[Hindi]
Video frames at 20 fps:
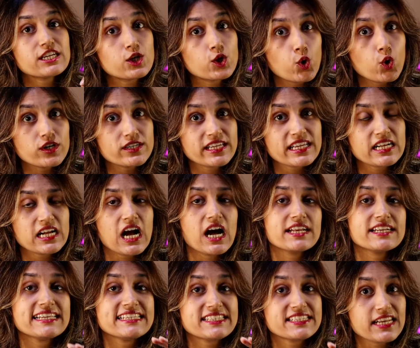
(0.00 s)
दी गोड की
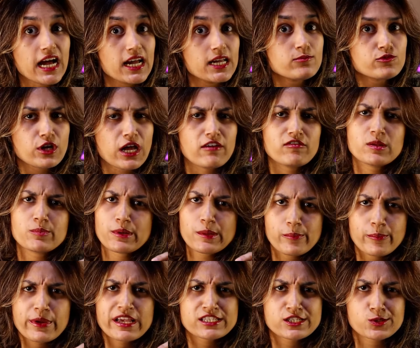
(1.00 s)
कहानी टाइम ट्रेवल
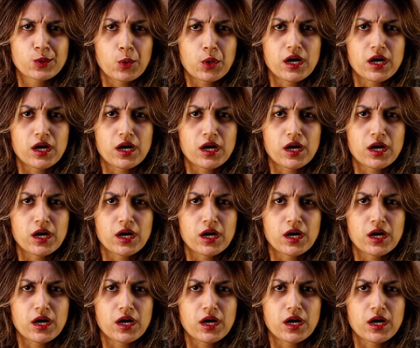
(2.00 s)
पे बेस्ड